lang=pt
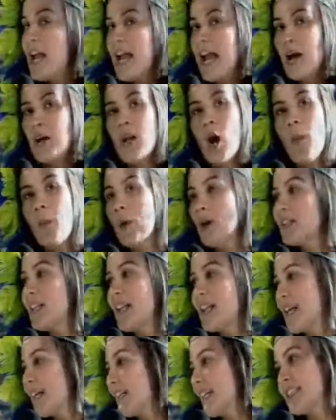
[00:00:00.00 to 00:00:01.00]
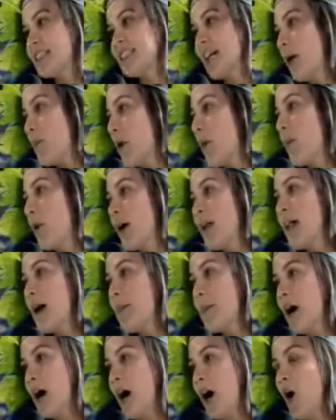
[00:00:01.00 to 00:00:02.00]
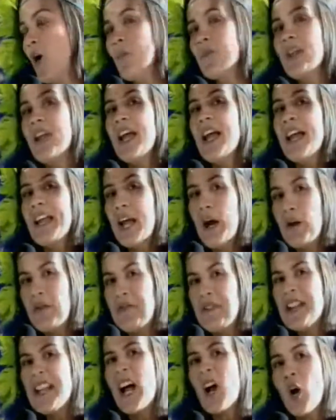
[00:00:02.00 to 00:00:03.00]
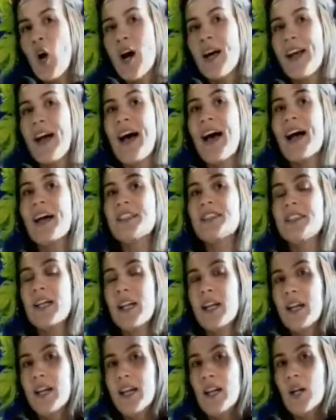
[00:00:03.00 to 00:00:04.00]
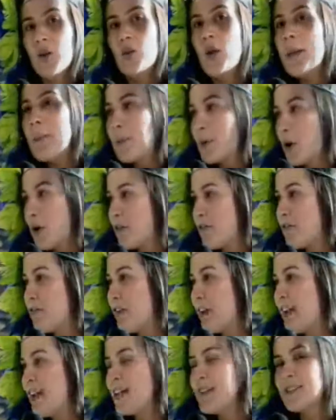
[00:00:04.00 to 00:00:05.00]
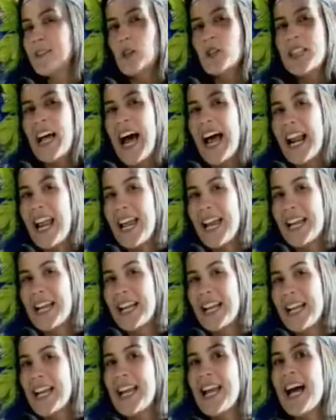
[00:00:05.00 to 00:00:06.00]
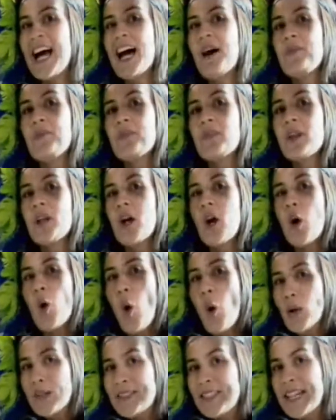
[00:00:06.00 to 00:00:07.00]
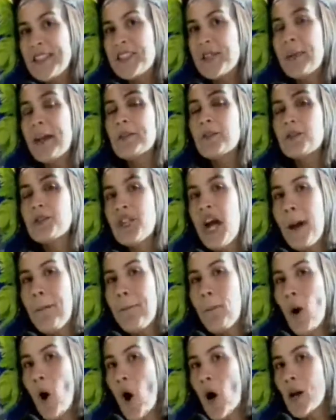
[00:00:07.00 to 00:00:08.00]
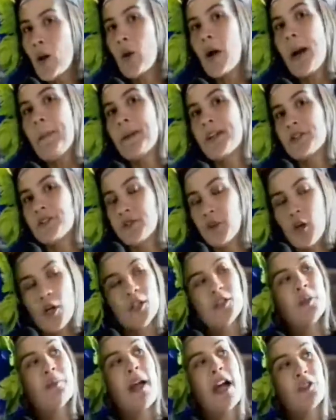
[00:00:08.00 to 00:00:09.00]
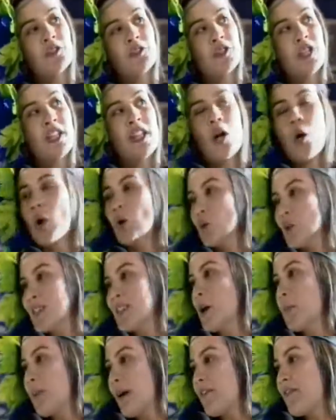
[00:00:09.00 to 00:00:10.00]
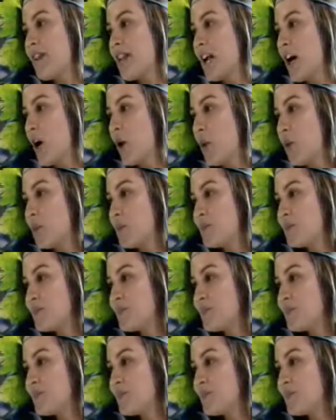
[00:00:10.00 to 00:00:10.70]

Eu não poderia deixar o meu boi na mão e eu vi na coragem, no improviso, na alegria, um sentimento de amor ao caprichoso me ajudando a conduzir o pavilhão.